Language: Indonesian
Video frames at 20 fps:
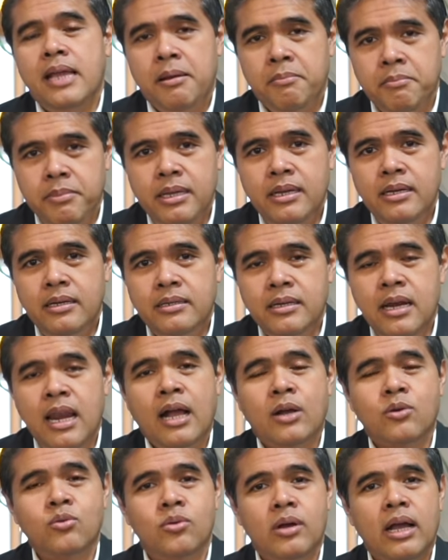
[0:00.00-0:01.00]
diambil,
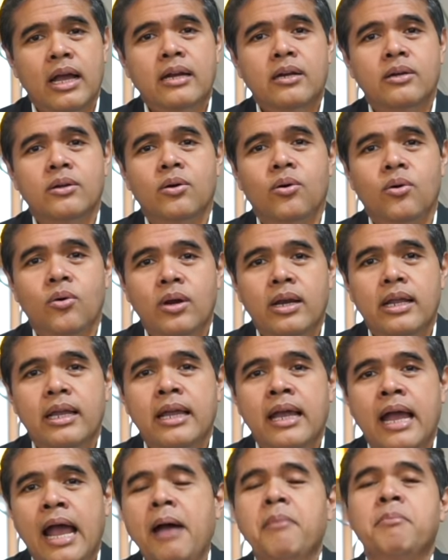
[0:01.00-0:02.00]
dilakukan
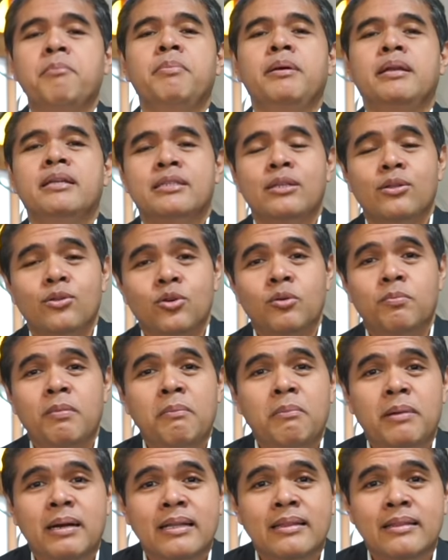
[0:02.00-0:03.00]
oleh hampir
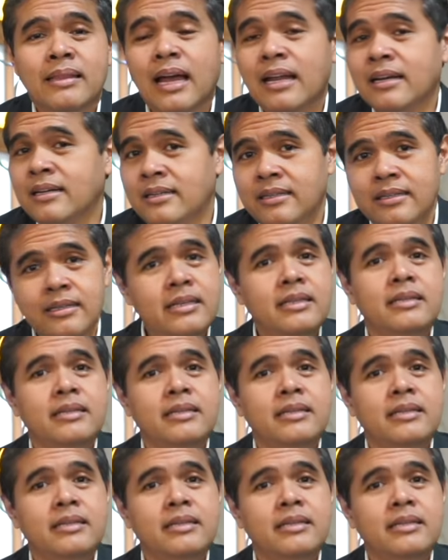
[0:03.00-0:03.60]
seluruh pemerintah